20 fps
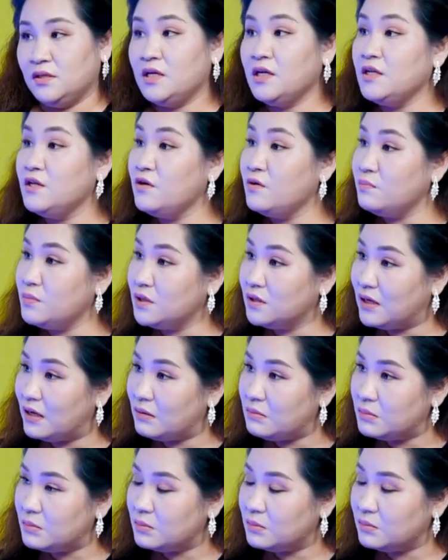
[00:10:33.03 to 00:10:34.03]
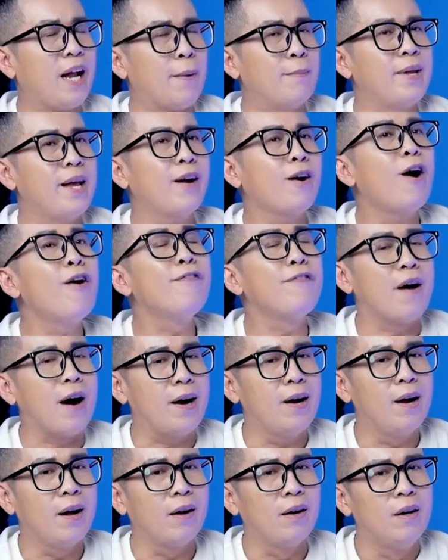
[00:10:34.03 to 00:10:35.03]
Hình dung được không? Cái cảm giác có
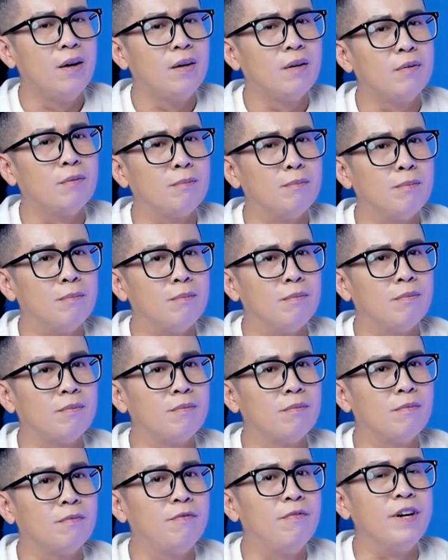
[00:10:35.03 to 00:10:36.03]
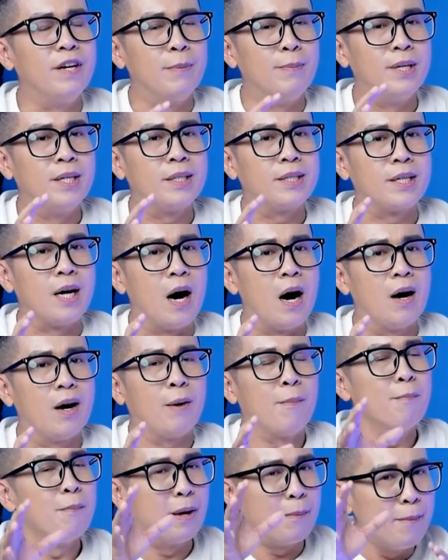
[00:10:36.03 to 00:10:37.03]
phải là vì mình
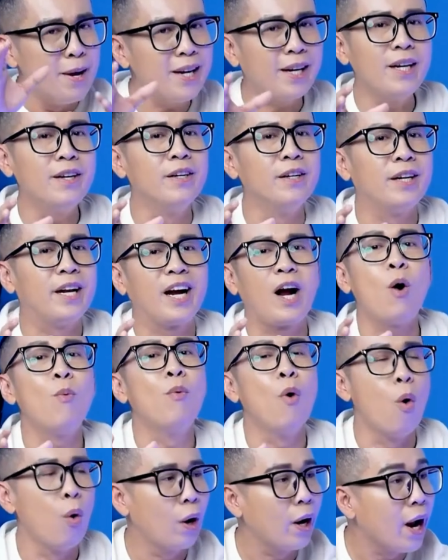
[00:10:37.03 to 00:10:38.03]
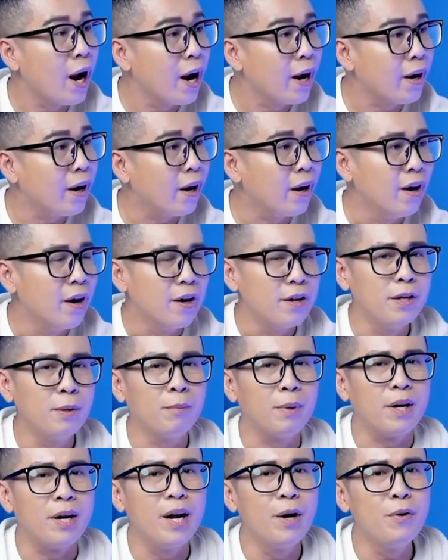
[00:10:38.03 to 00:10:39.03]
sợ là mình biết cái người này không ok nè,
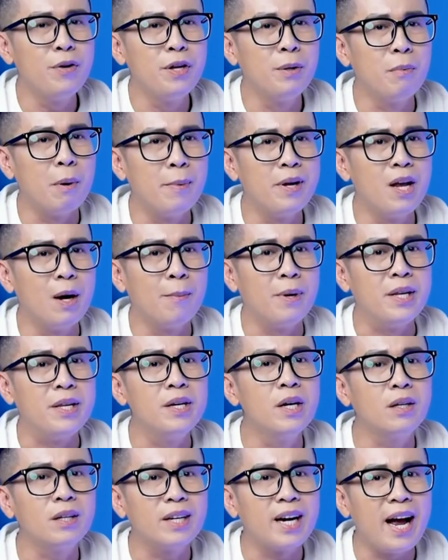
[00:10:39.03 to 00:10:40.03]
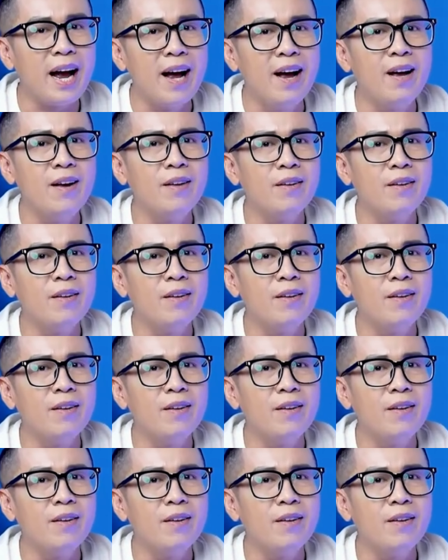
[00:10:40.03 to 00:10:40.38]
nhưng mà nếu như mà bây giờ mình dứt ra